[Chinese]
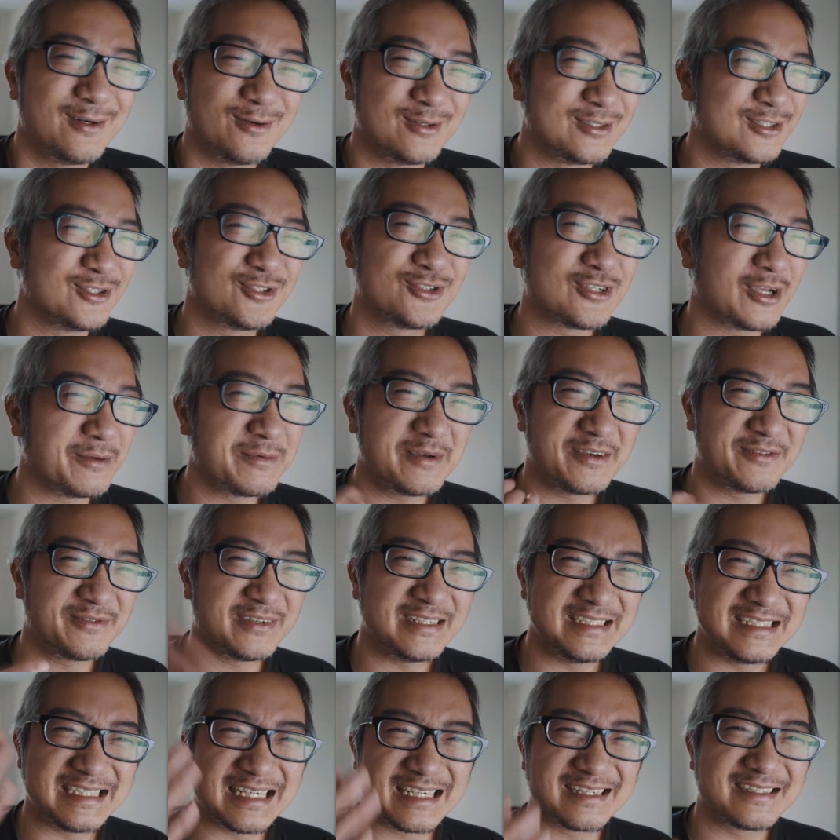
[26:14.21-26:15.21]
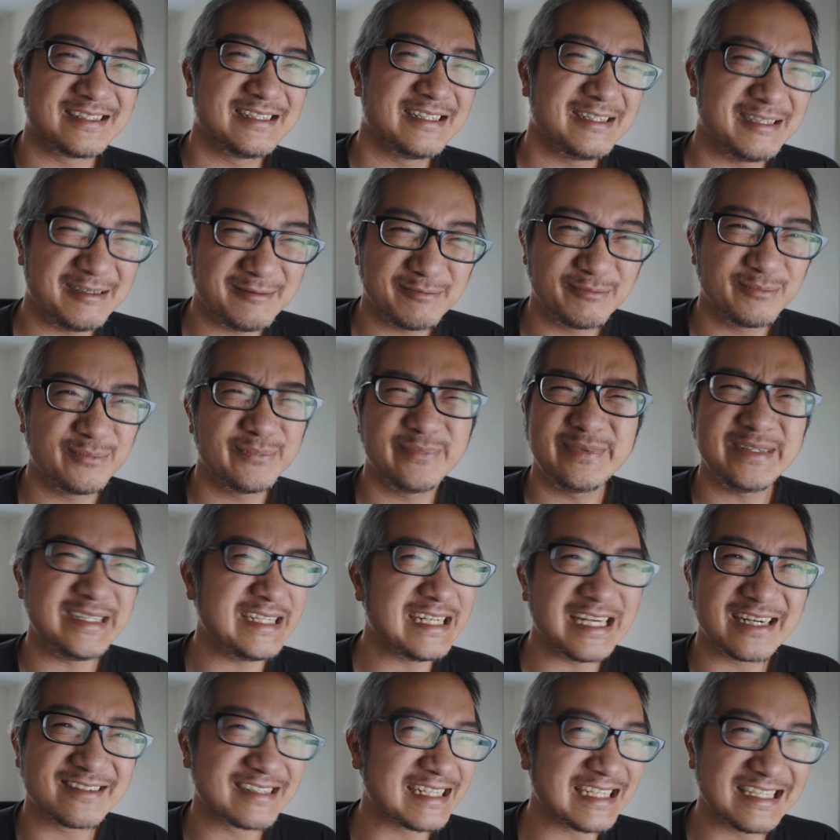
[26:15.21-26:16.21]
我是随便分享，不一
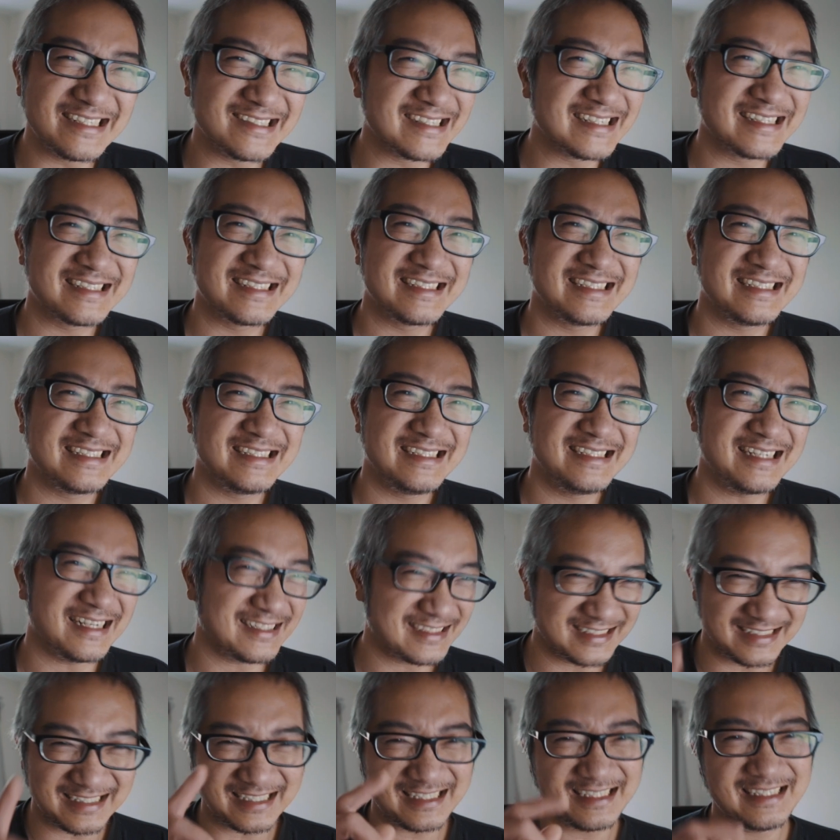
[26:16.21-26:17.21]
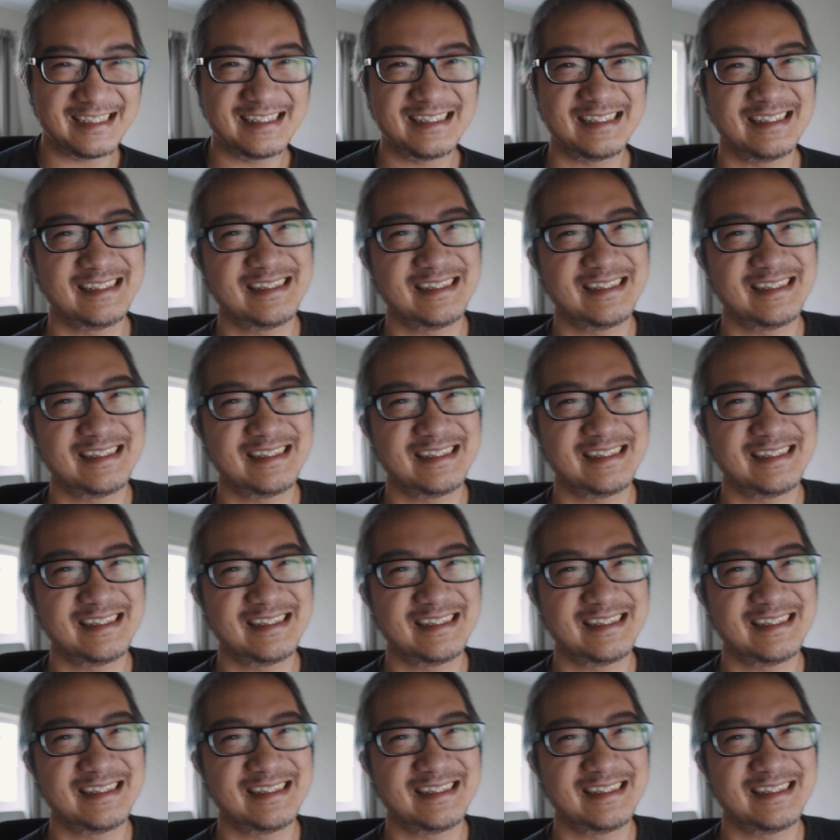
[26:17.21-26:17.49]
定要订阅。下次见。